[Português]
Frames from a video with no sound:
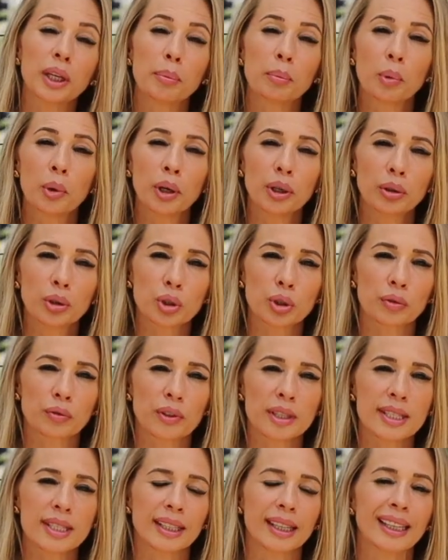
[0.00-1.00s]
que muitos de
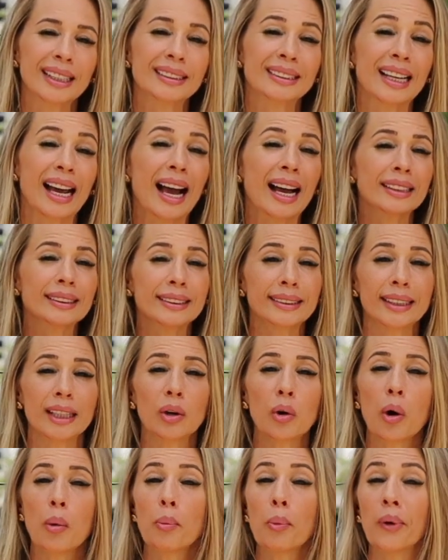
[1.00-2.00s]
vocês, assim
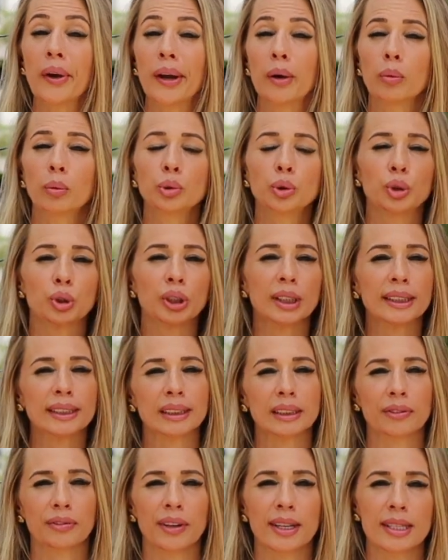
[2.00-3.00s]
como eu, um dia
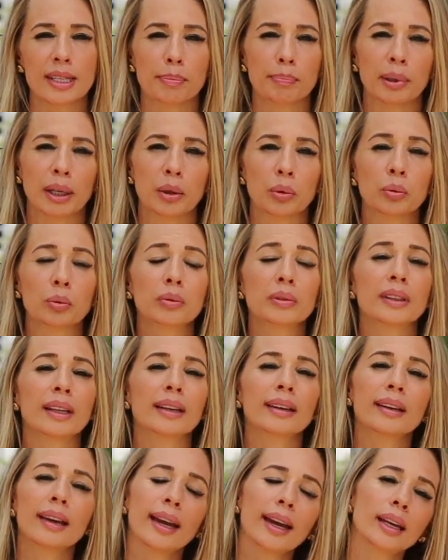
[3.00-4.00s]
se fez a pergunta:
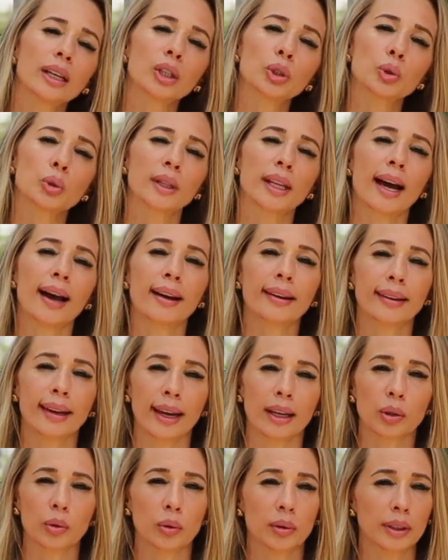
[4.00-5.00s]
quero ajudar,
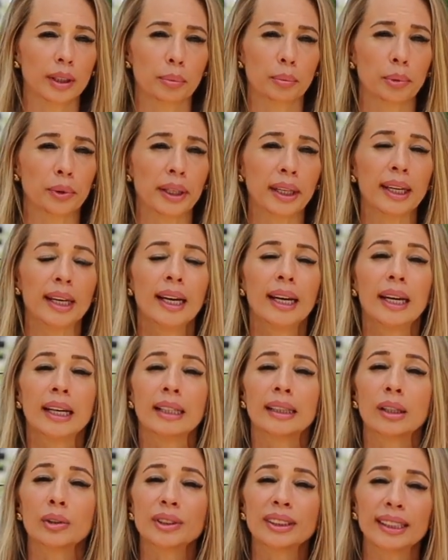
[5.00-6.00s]
quero contribuir,
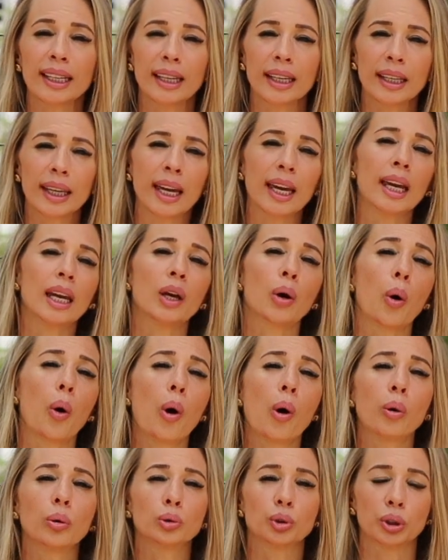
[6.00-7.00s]
não sei quem,
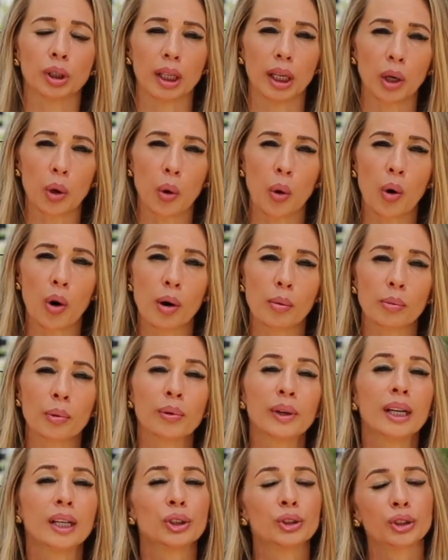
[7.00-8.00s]
onde e como.
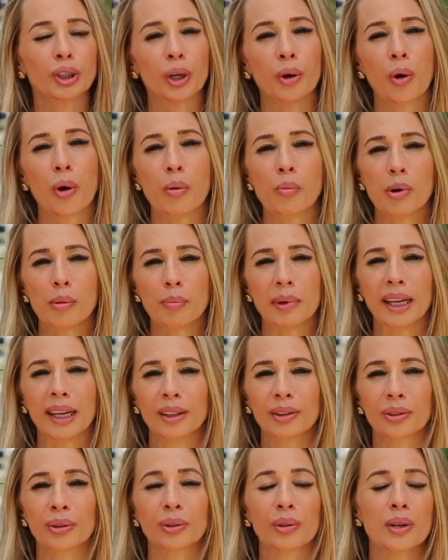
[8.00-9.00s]
Chegou o
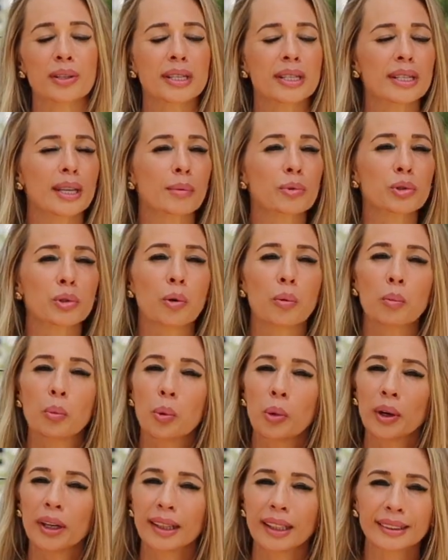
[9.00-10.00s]
momento, nós estamos com
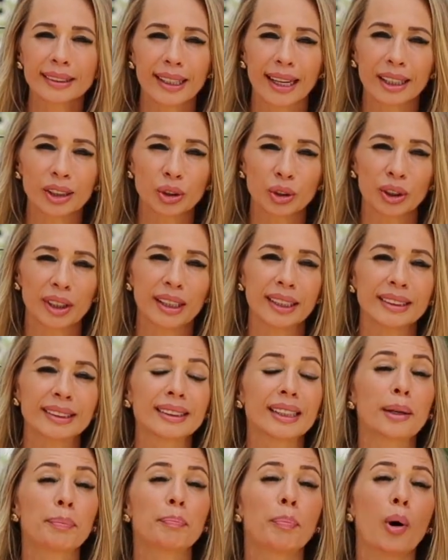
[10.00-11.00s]
muitas cartinhas
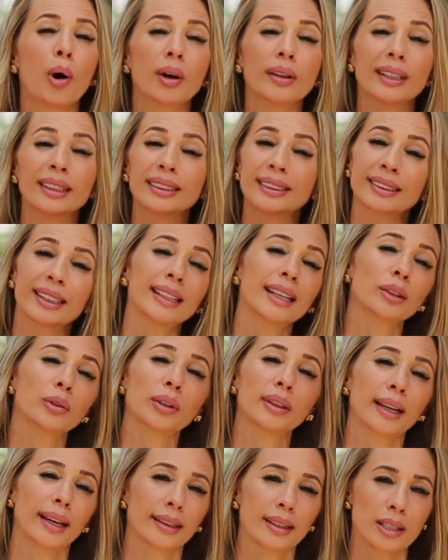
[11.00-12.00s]
que podem ser
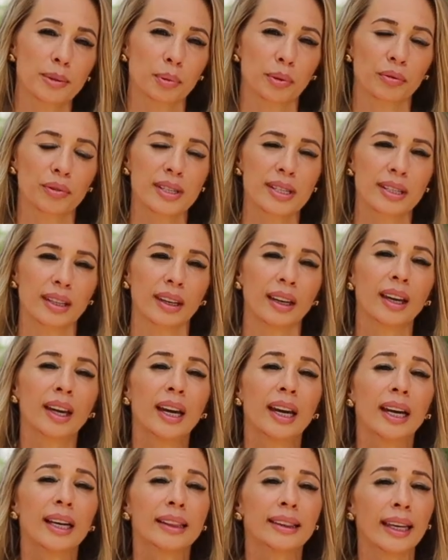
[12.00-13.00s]
adotadas por você.
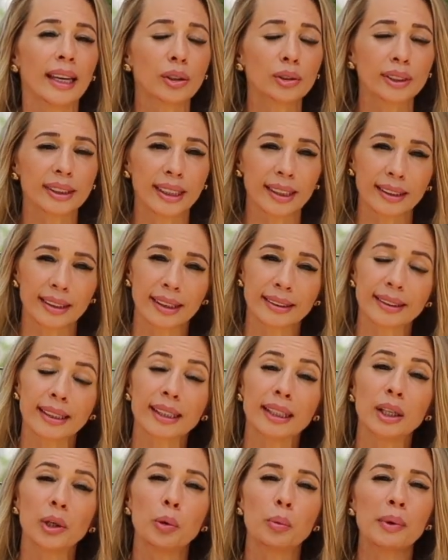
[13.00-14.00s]
Tenho certeza
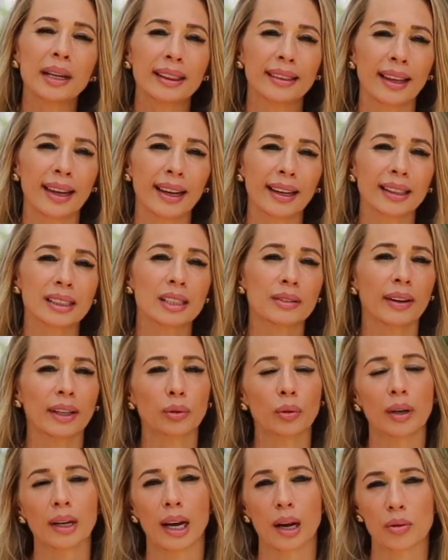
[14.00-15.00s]
que uma delas vai
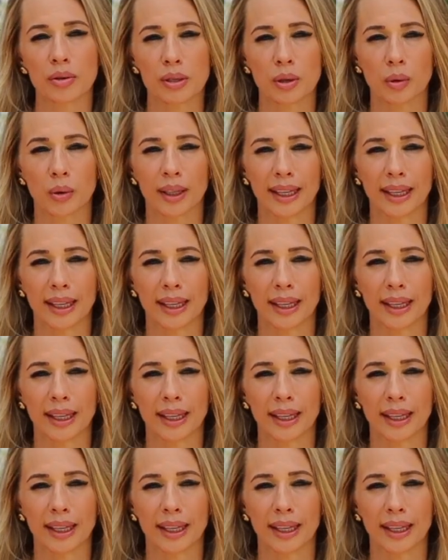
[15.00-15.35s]
tocar o seu